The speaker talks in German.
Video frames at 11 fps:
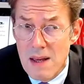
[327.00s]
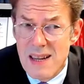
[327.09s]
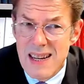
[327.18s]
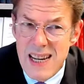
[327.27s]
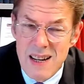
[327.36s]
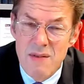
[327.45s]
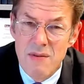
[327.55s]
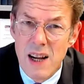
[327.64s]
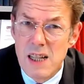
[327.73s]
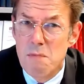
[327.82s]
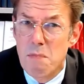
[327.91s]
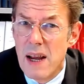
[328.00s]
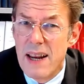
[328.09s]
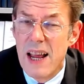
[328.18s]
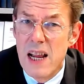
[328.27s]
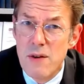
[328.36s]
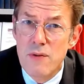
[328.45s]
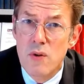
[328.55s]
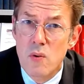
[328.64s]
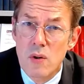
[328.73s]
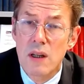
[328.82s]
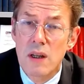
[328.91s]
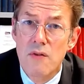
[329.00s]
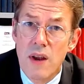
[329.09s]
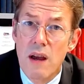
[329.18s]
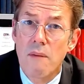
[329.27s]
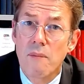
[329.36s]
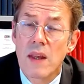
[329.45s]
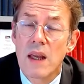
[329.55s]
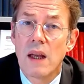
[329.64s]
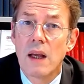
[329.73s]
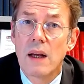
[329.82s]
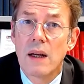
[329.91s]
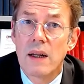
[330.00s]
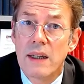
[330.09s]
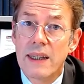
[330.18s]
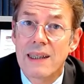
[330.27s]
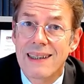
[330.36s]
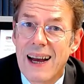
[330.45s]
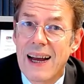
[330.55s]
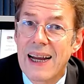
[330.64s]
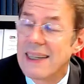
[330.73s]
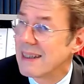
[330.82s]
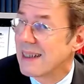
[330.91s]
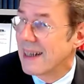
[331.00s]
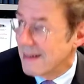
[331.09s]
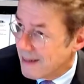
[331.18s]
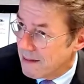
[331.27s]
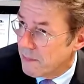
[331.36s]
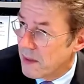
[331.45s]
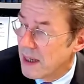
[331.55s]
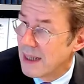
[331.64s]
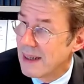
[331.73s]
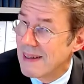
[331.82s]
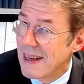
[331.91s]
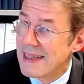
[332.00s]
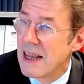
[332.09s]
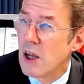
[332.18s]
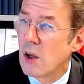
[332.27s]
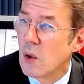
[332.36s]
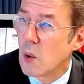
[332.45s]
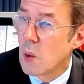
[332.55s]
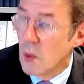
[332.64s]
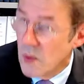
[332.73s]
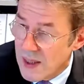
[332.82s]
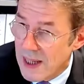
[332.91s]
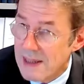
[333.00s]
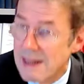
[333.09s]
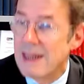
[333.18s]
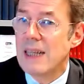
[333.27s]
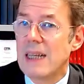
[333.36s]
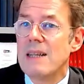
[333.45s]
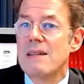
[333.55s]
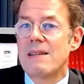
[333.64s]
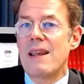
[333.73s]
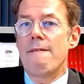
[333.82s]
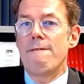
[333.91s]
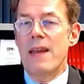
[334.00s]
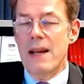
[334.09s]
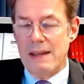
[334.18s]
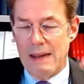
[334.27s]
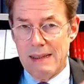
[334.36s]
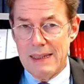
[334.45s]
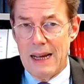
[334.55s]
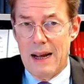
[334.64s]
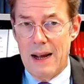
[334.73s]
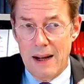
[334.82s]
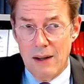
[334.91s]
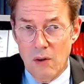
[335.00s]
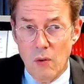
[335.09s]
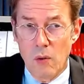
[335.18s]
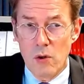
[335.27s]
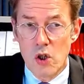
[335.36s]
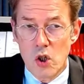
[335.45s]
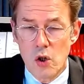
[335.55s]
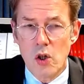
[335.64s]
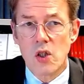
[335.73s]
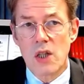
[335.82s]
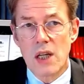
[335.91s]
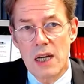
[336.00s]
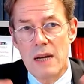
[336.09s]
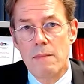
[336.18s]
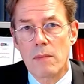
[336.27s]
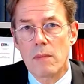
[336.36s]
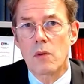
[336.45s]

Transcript: jedenfalls bei der Hälfte ungefähr liegt da eine Grenze. Das heißt, grundsätzlich ist der Wert des Grundstücks im